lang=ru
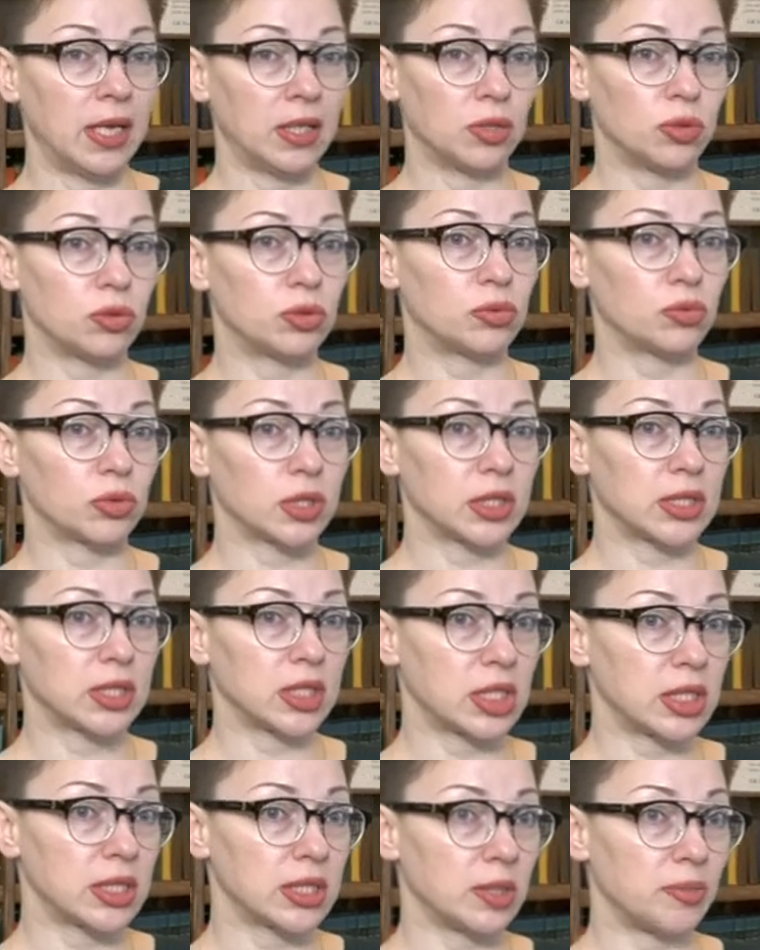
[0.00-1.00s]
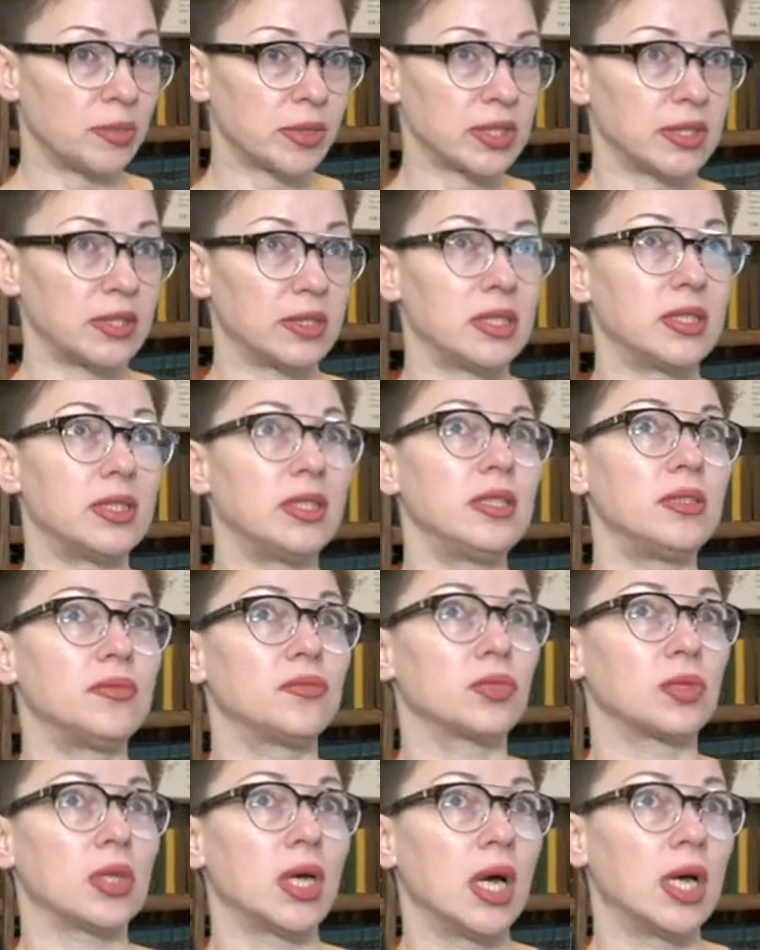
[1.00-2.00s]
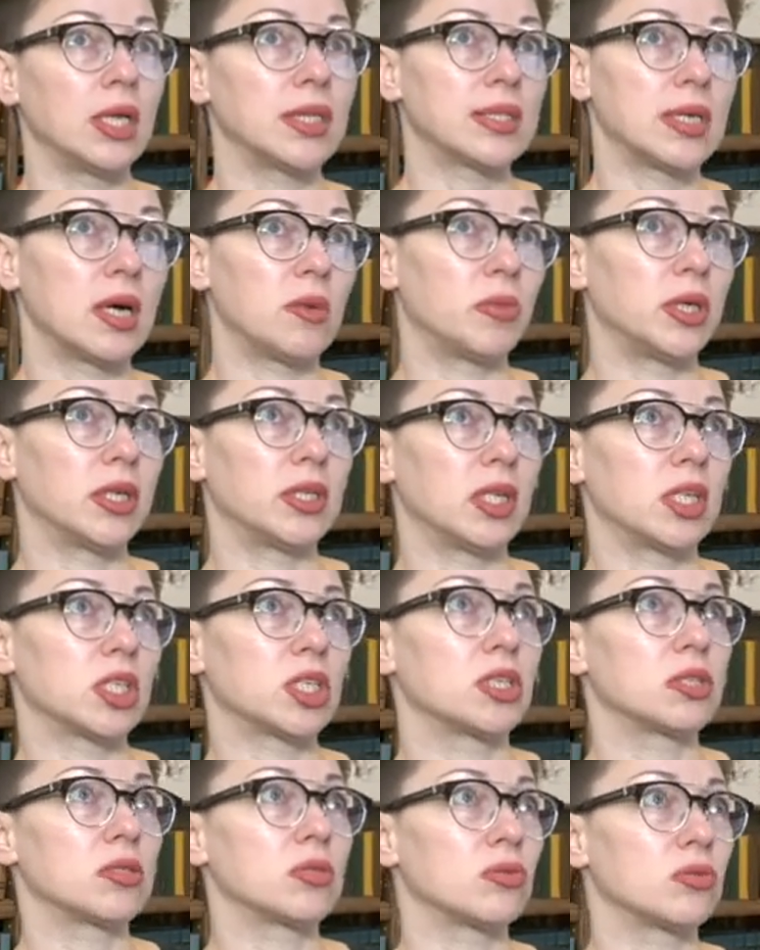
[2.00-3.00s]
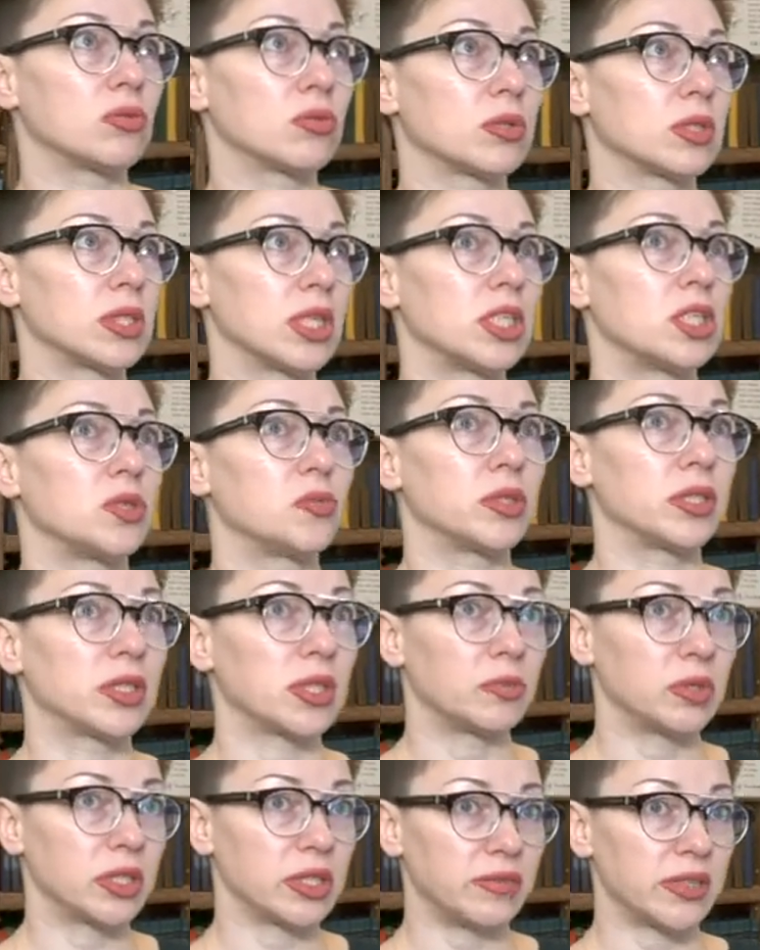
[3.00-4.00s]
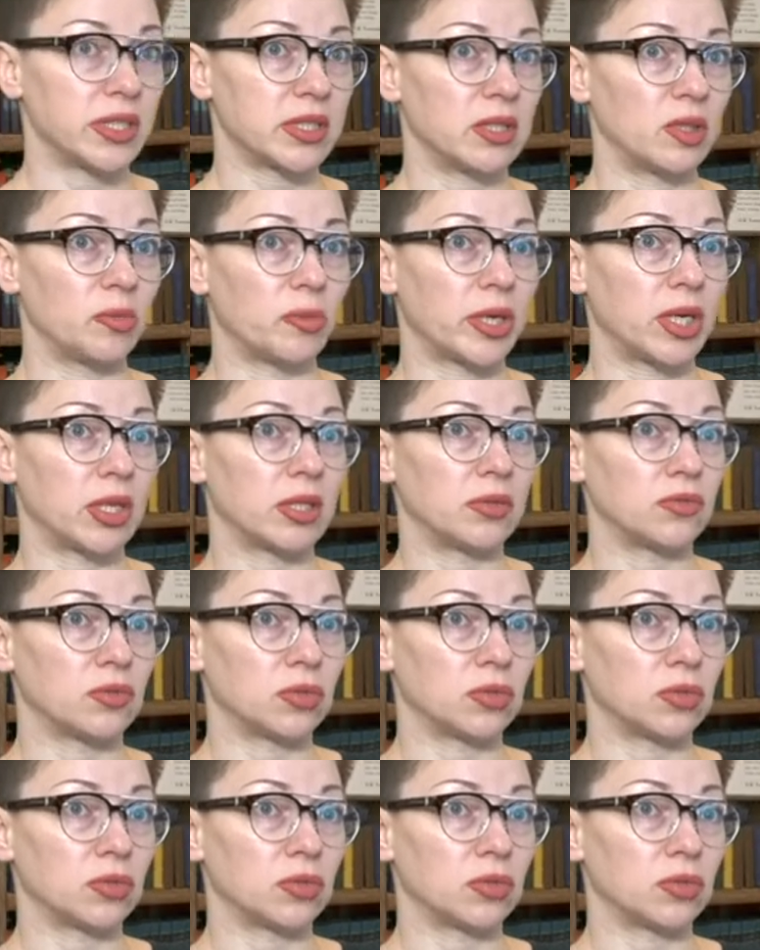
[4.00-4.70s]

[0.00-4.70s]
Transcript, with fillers: То есть у нас даже если проследить, вот самые наши, ну, значимые, самые известные проекты.